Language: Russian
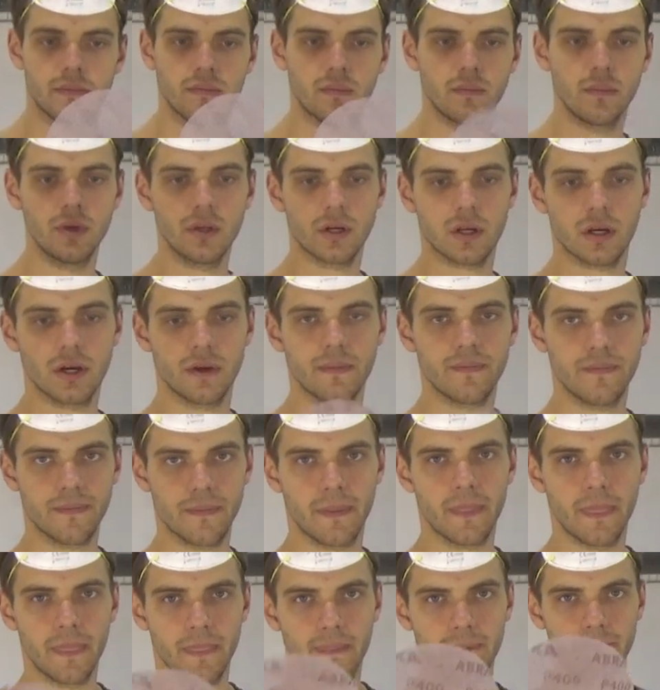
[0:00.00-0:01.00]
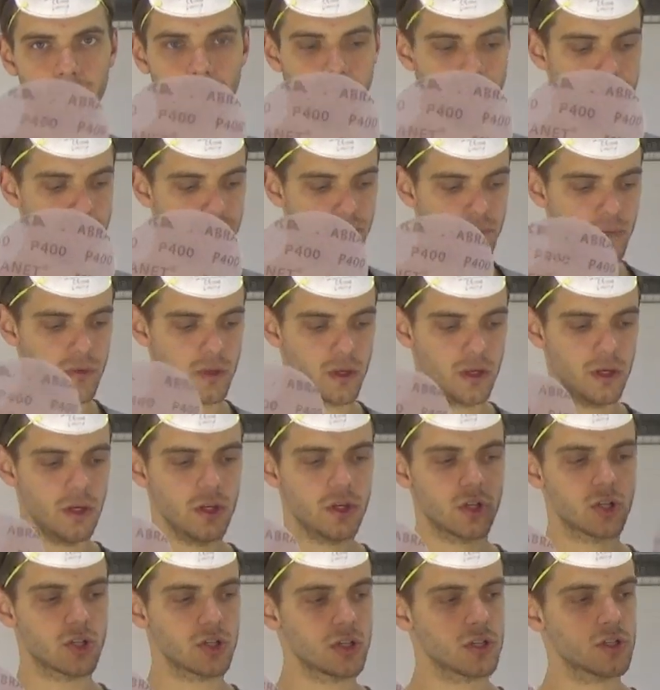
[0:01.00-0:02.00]
Мирка и
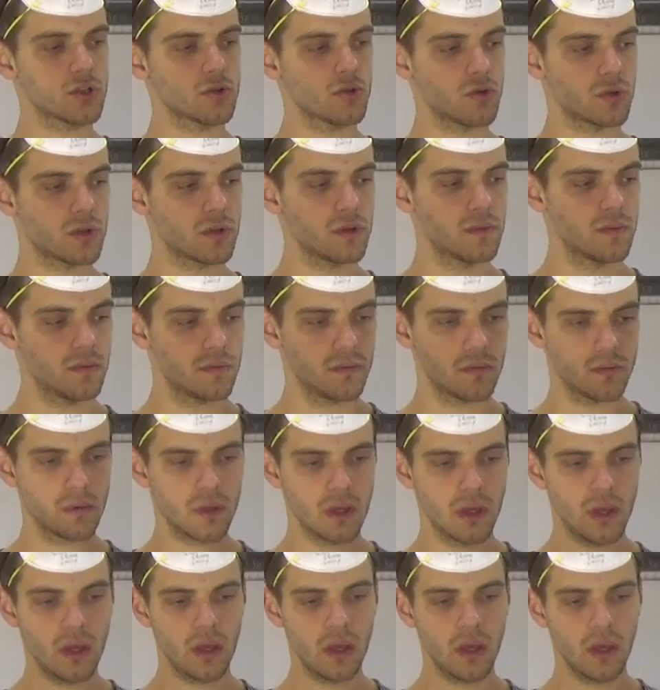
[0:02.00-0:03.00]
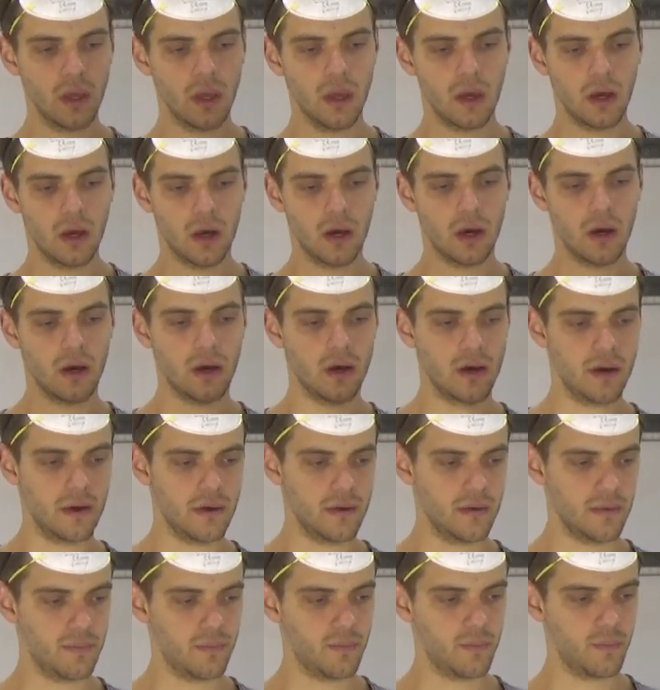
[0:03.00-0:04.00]
600.
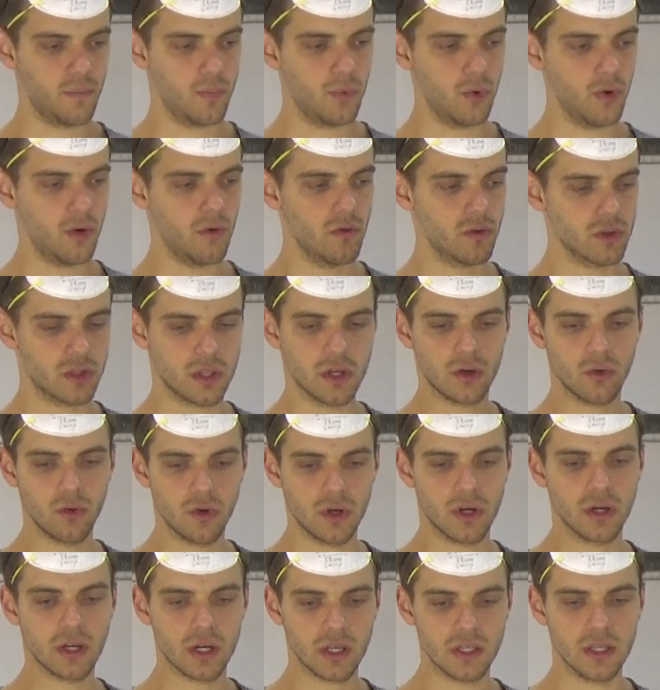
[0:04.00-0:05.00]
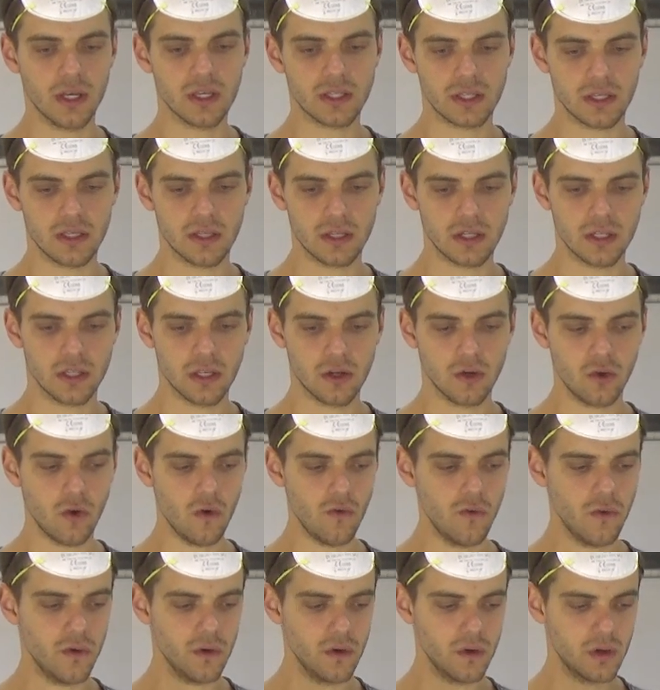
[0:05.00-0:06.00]
А, по вот такой градации
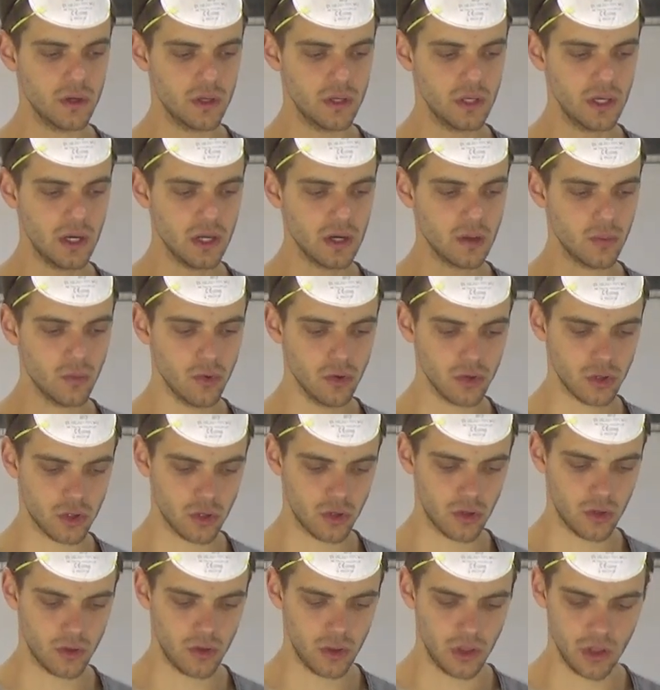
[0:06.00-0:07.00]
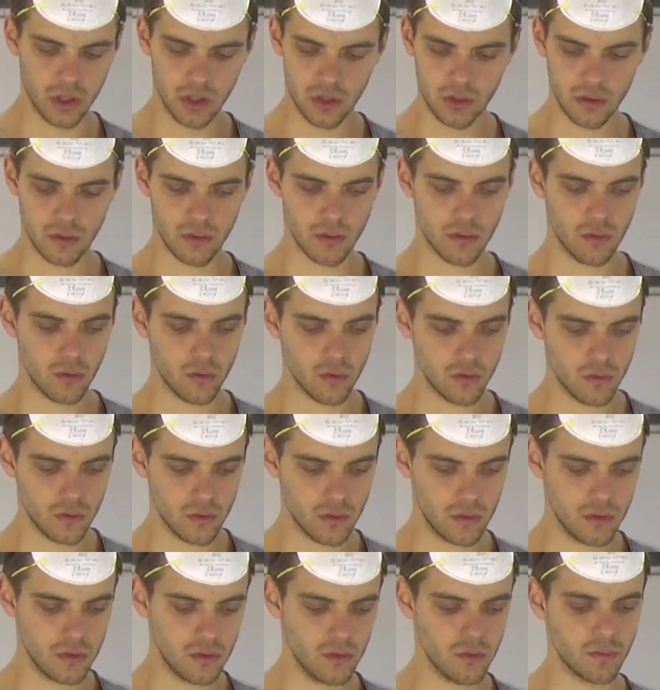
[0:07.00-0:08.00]
наждаков я работал,
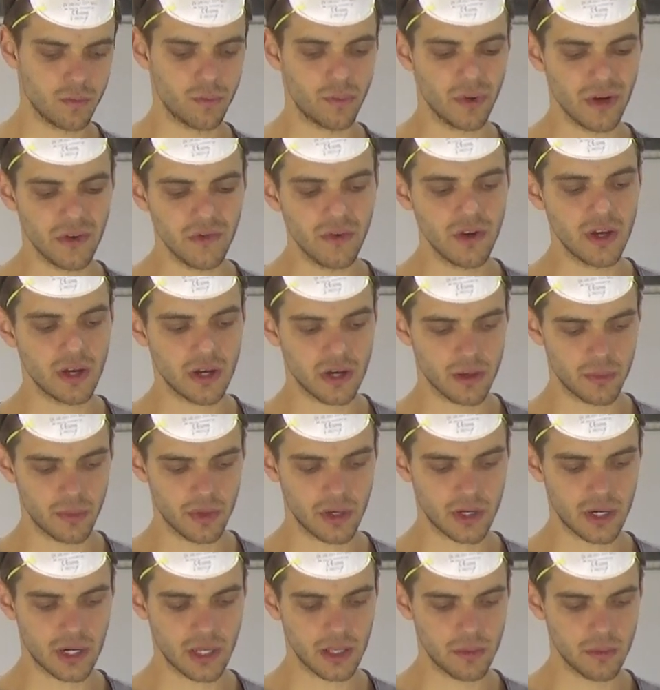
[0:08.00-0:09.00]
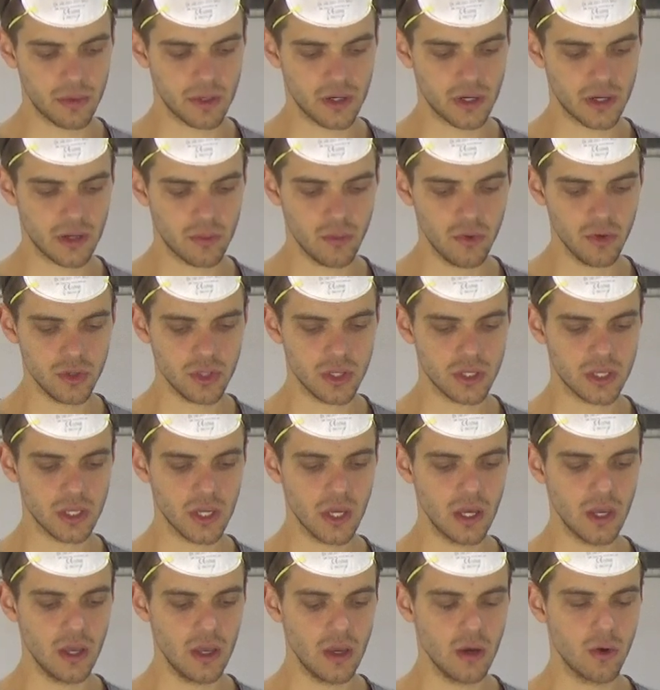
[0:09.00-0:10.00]
ну, привык, по крайней мере, работать
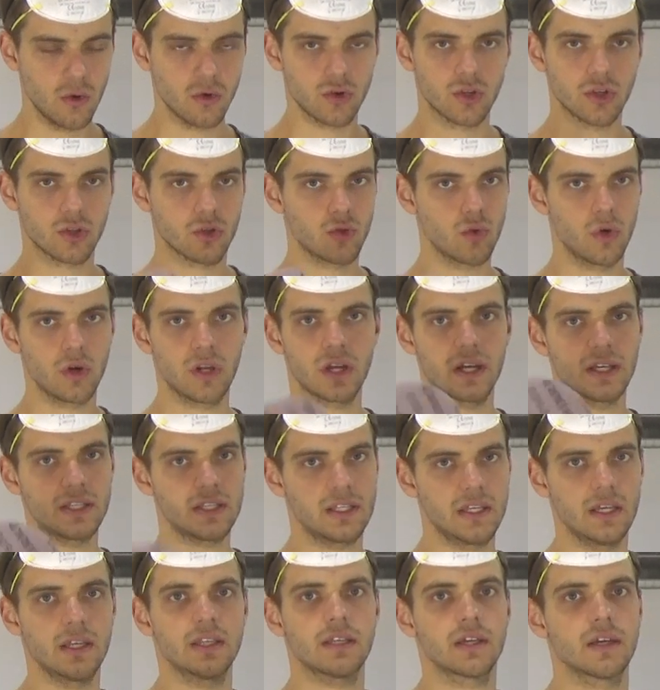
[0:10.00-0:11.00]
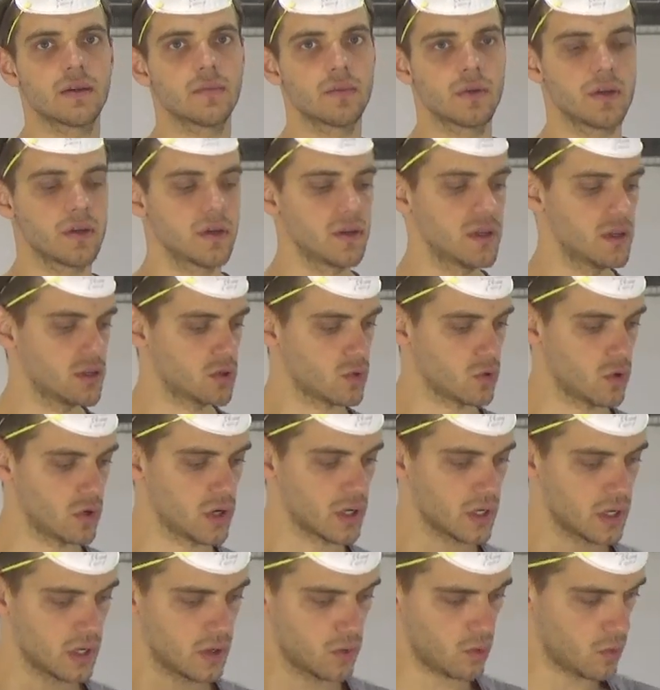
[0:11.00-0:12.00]
уже только сетками и
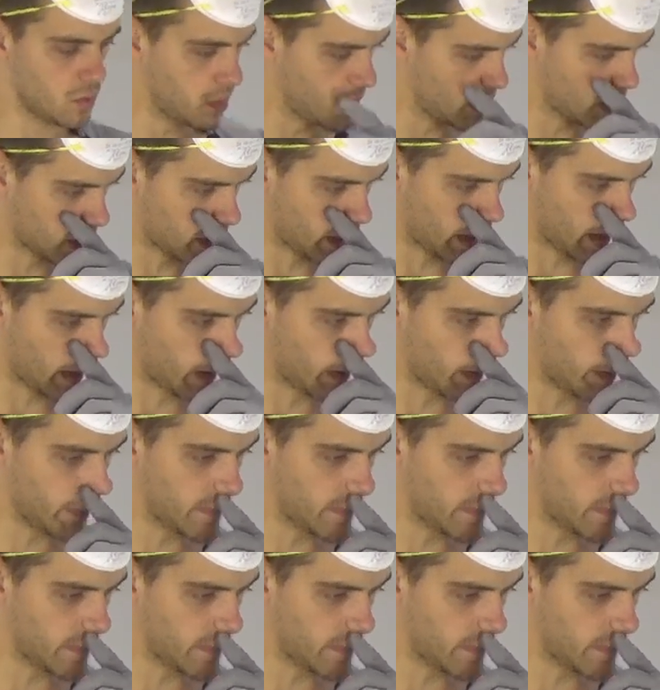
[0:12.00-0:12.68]
только у Мирки.